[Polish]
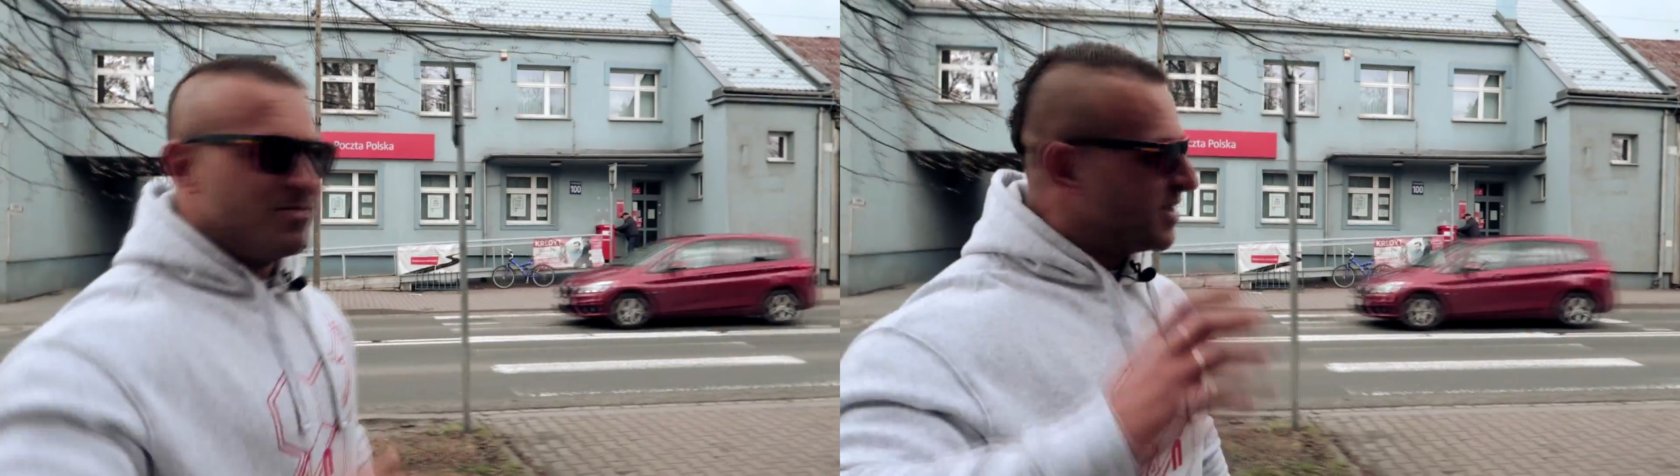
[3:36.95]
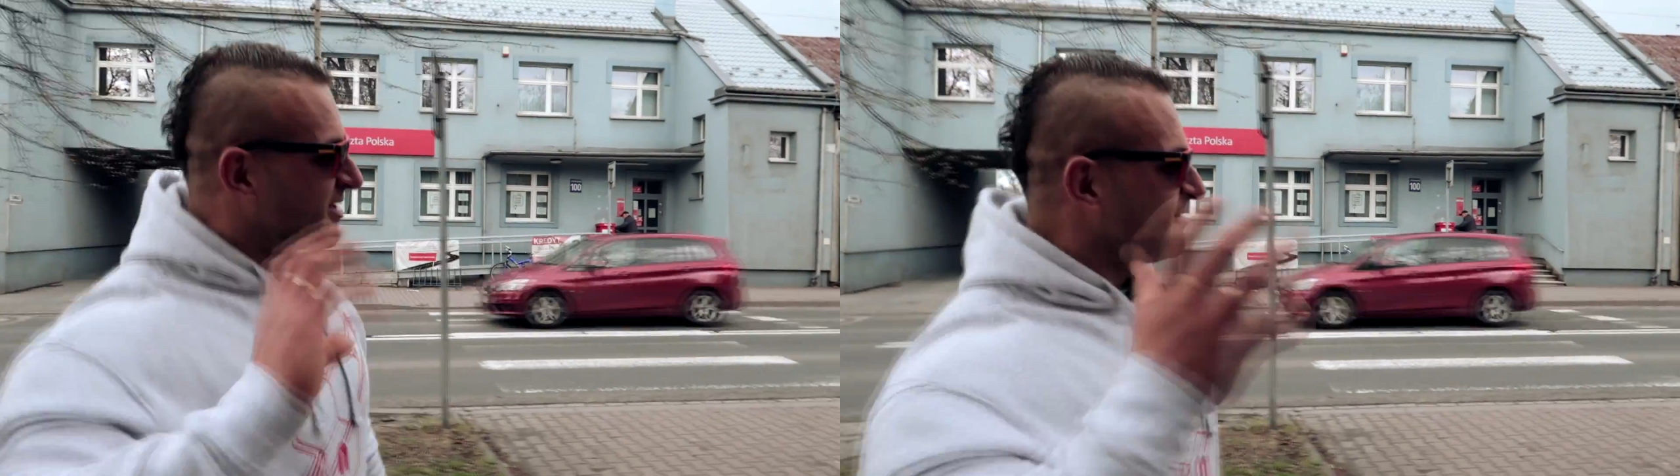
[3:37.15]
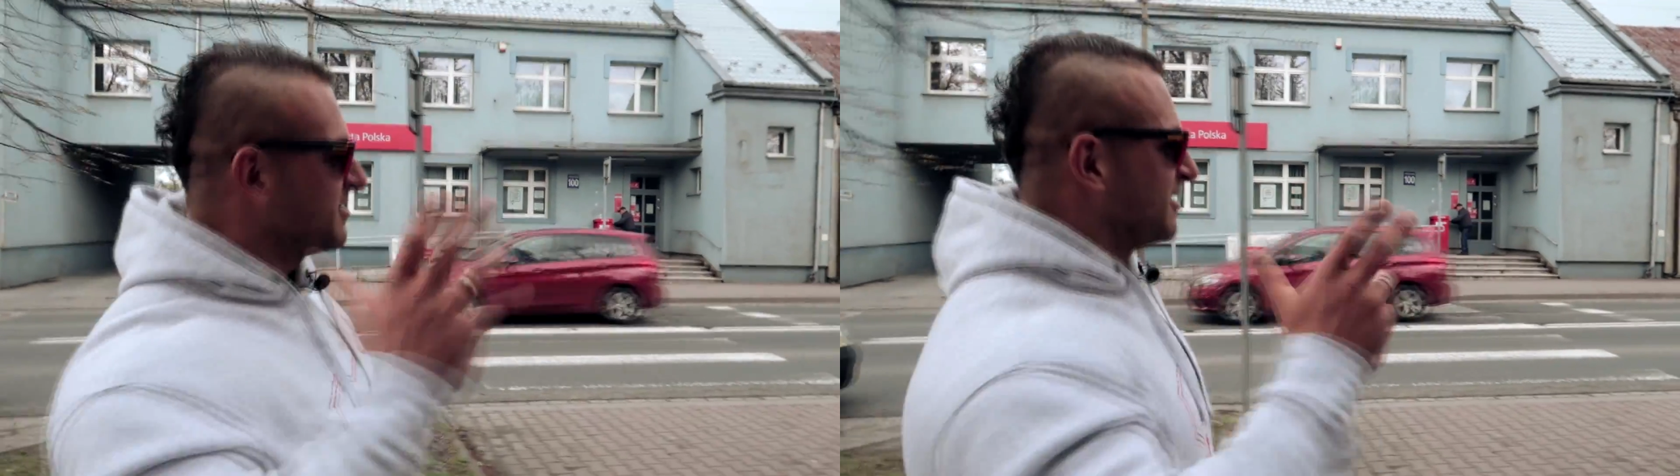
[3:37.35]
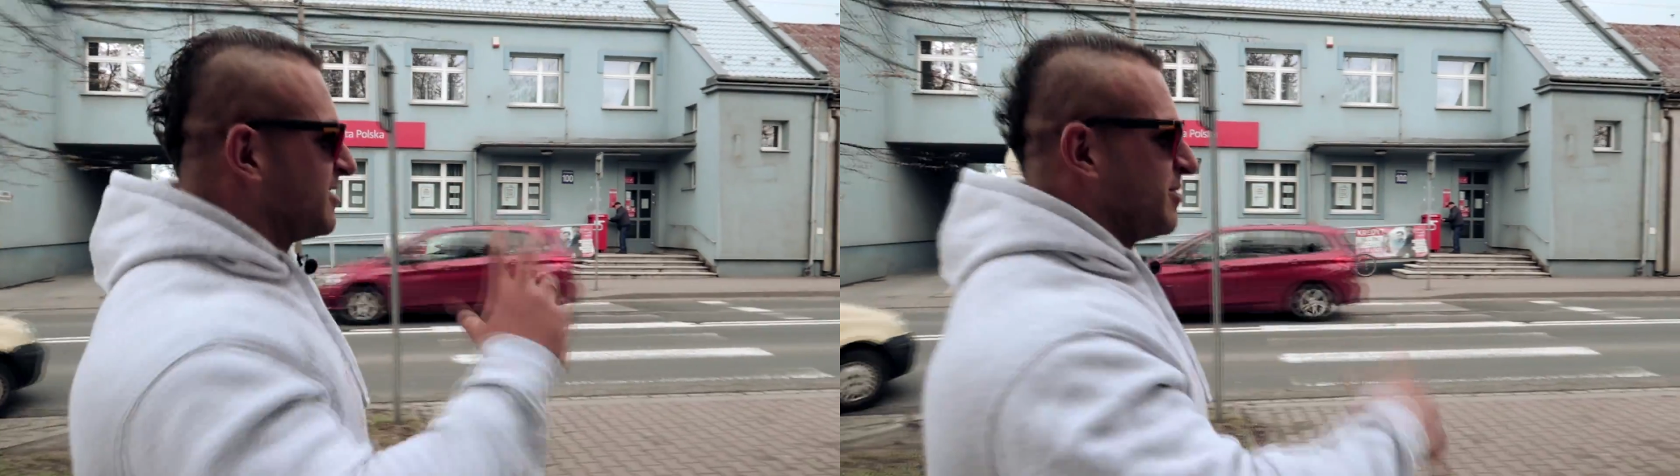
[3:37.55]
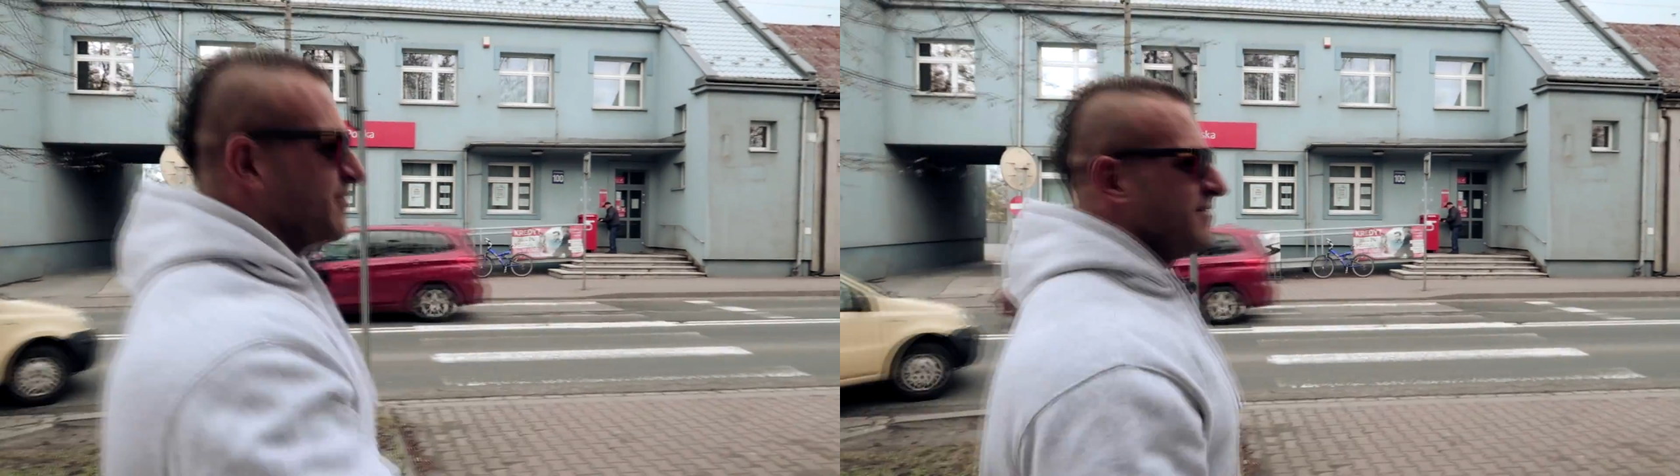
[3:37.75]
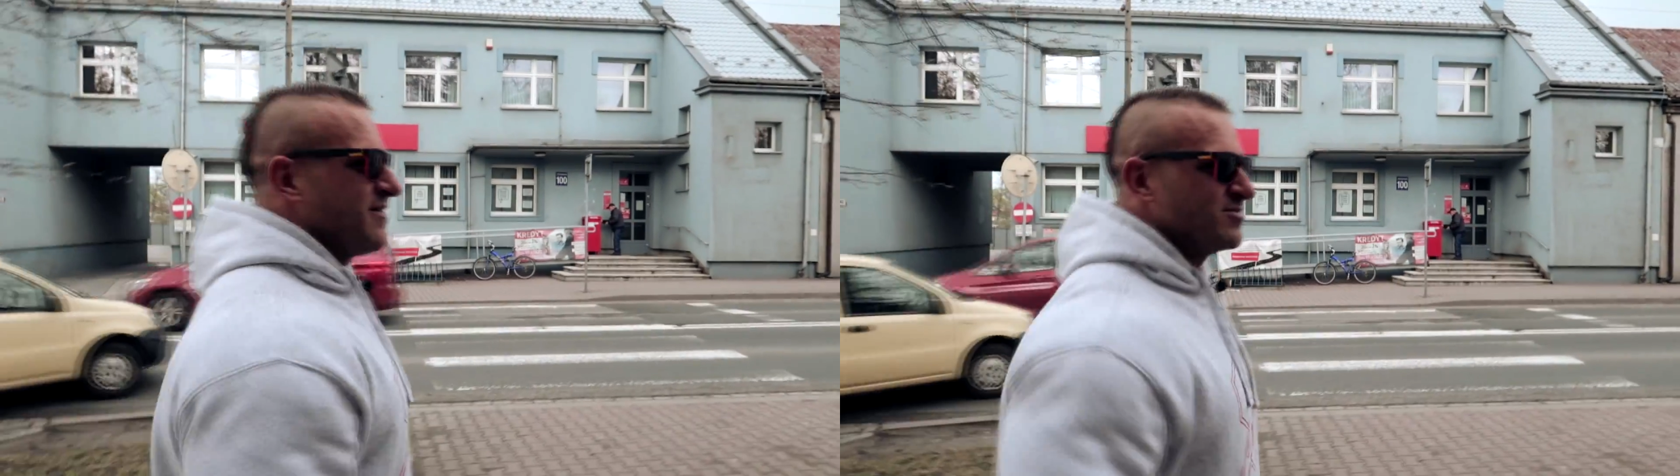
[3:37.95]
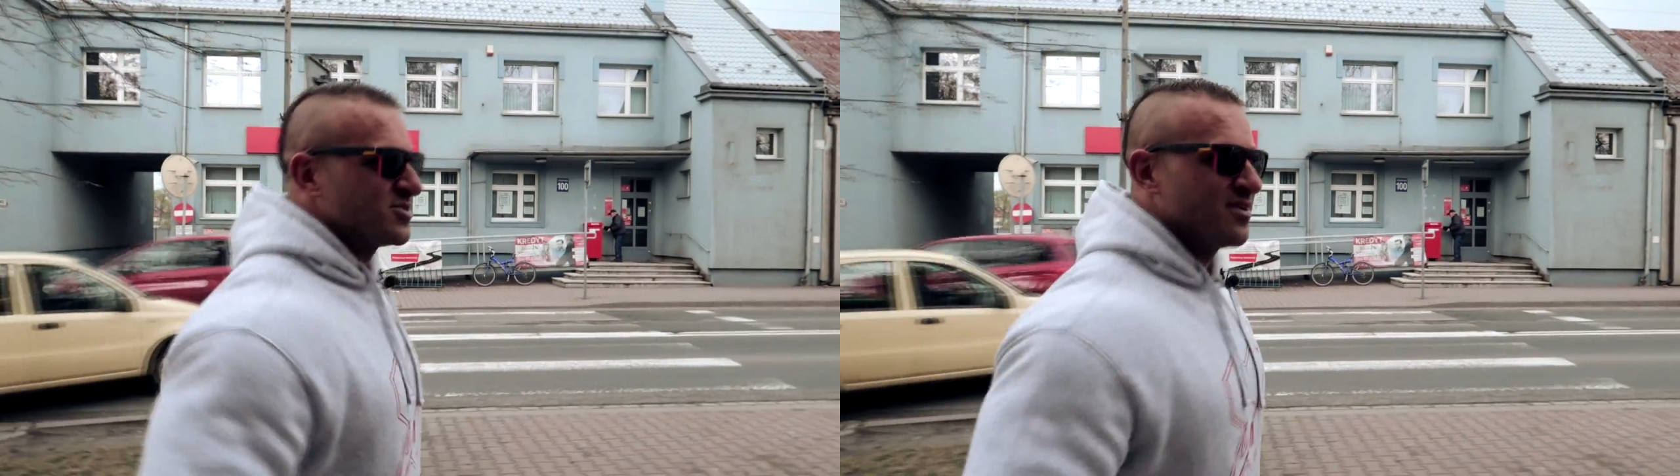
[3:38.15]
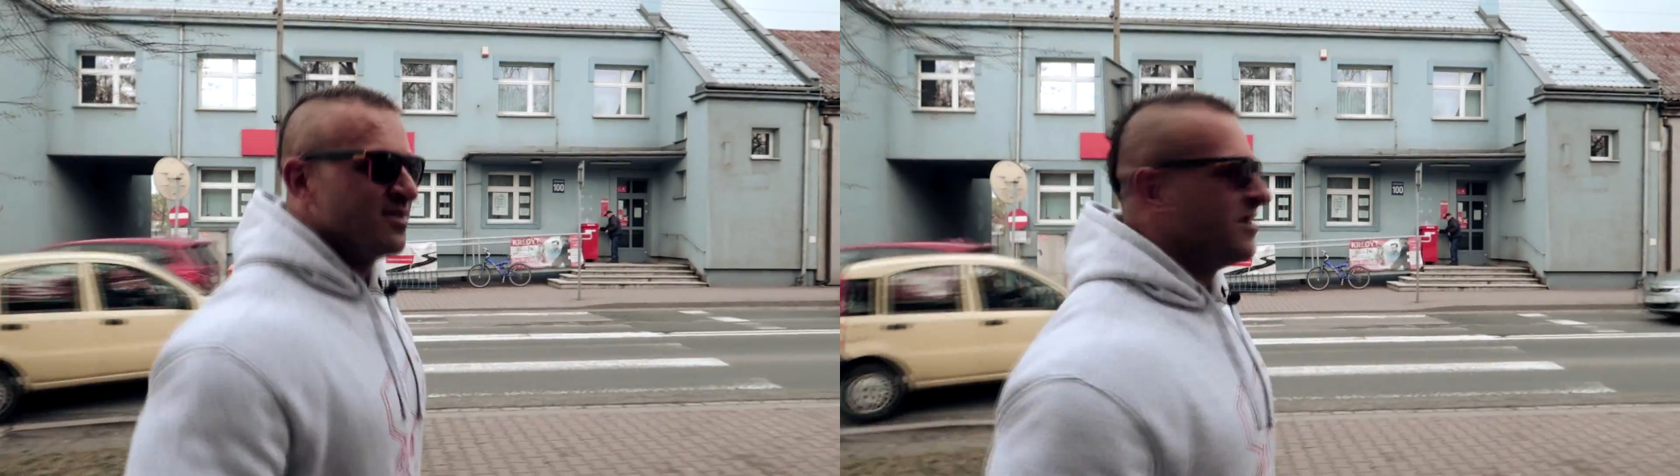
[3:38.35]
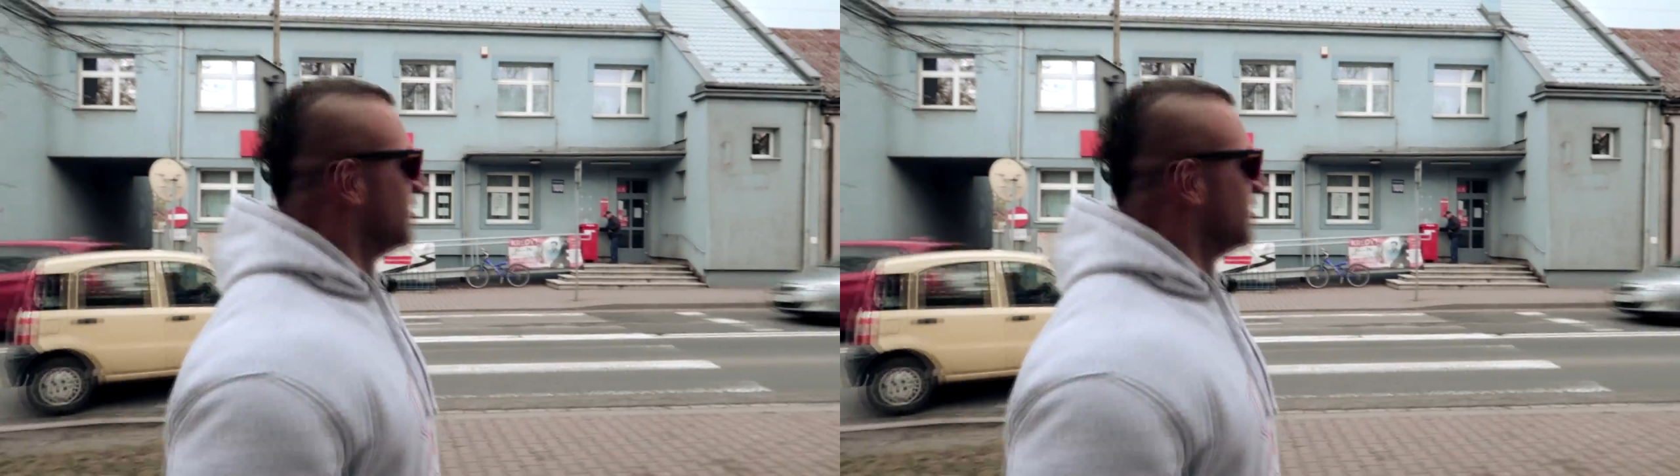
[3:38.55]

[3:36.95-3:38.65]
pierdolnięty, powiem wam, że...